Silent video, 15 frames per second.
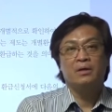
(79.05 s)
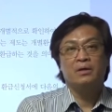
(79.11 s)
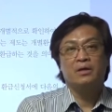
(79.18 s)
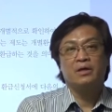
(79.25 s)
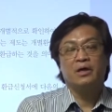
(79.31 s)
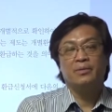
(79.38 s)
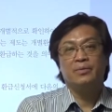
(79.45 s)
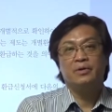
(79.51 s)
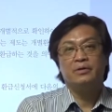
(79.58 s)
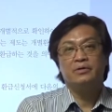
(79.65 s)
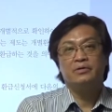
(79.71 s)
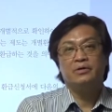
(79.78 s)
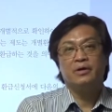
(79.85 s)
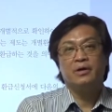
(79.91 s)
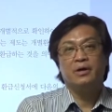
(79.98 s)
그 개별
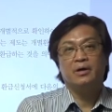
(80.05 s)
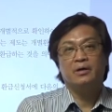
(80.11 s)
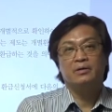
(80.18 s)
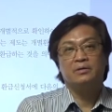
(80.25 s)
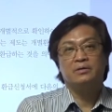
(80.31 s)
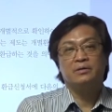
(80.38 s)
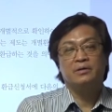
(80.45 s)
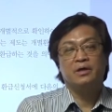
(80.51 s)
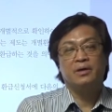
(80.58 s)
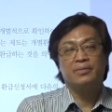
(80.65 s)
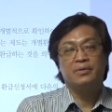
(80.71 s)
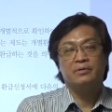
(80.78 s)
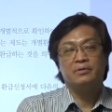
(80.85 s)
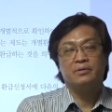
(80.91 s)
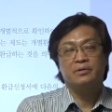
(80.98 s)
정액 그
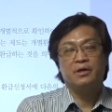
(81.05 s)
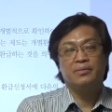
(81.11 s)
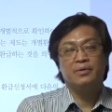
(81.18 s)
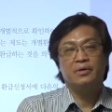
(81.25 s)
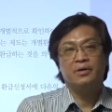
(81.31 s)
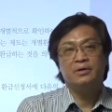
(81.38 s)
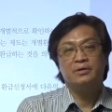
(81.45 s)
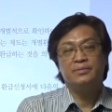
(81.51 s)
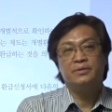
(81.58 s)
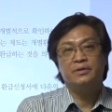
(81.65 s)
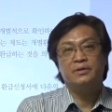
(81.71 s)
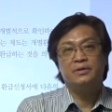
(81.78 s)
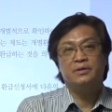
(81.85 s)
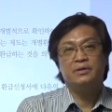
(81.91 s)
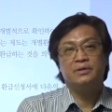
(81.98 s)
개별 개별
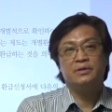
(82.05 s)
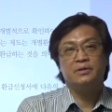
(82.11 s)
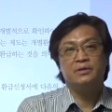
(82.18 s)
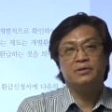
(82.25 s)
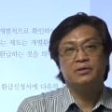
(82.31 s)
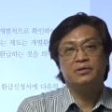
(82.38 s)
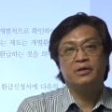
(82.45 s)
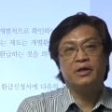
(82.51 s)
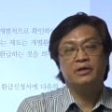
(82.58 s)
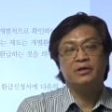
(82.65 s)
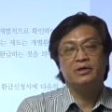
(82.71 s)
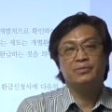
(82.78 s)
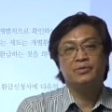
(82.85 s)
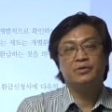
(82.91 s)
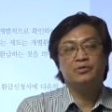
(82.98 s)
환급은
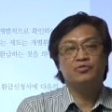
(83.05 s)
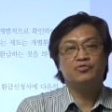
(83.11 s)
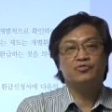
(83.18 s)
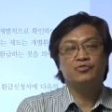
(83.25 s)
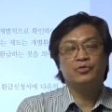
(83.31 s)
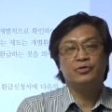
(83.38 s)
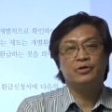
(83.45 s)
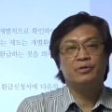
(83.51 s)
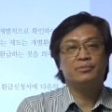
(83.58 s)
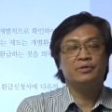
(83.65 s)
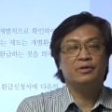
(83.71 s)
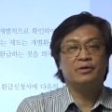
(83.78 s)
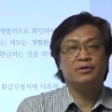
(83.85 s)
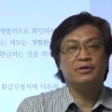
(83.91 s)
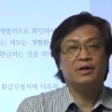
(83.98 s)
대기업이든
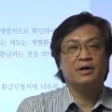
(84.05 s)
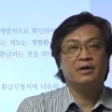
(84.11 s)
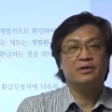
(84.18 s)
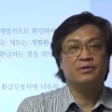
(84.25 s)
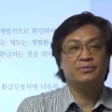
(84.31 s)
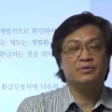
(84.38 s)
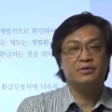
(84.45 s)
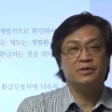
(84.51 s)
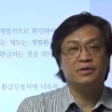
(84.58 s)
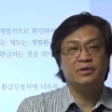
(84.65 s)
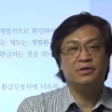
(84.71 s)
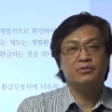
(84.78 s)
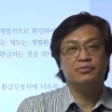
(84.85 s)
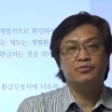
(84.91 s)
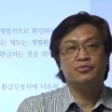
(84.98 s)
중소기업이든 상관없이
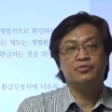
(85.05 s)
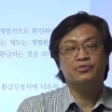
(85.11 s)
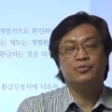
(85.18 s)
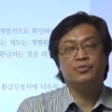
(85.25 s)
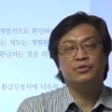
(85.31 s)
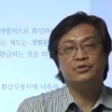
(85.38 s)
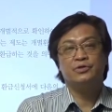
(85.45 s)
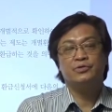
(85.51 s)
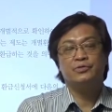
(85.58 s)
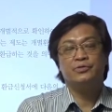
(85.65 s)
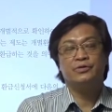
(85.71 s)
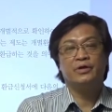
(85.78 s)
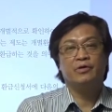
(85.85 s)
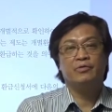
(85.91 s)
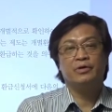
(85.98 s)
수출용
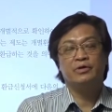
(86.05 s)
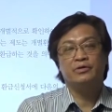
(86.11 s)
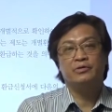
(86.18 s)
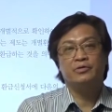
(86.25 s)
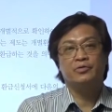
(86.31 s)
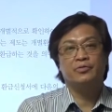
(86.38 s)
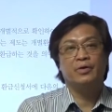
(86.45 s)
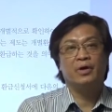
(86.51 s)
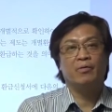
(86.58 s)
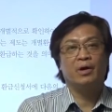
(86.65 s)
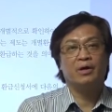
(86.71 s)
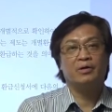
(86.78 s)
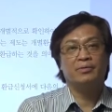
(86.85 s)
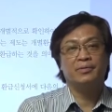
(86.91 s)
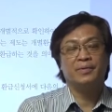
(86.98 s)
원재료를 사용했을 경우에
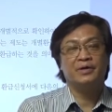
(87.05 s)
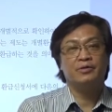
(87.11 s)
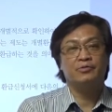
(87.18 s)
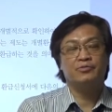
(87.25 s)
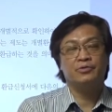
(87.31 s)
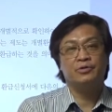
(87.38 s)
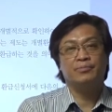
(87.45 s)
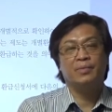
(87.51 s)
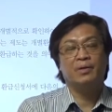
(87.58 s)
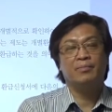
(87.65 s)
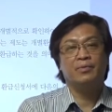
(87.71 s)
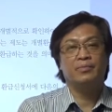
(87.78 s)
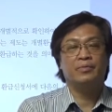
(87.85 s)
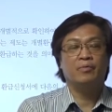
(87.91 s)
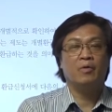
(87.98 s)
환급을 받을 수 있는
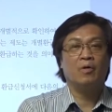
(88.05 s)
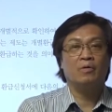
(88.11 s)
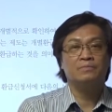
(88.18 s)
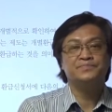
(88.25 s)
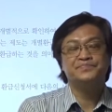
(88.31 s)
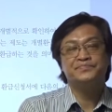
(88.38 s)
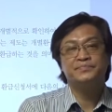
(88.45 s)
방법이고